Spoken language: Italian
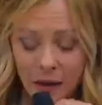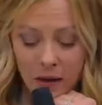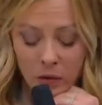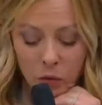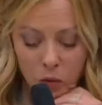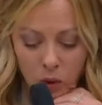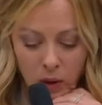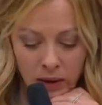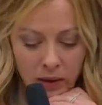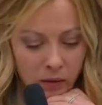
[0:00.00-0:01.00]
Ah, dunque,
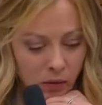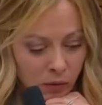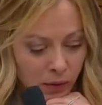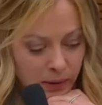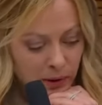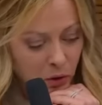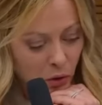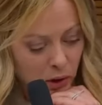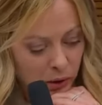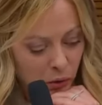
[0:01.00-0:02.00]
guardi, ovviamente io
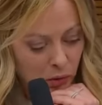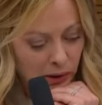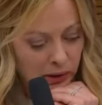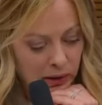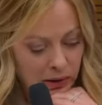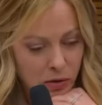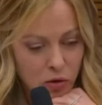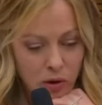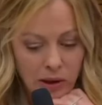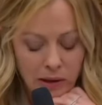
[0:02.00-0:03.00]
ho letto con grande
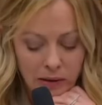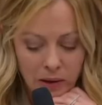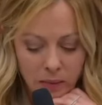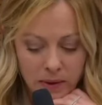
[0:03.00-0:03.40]
attenzione la lettera del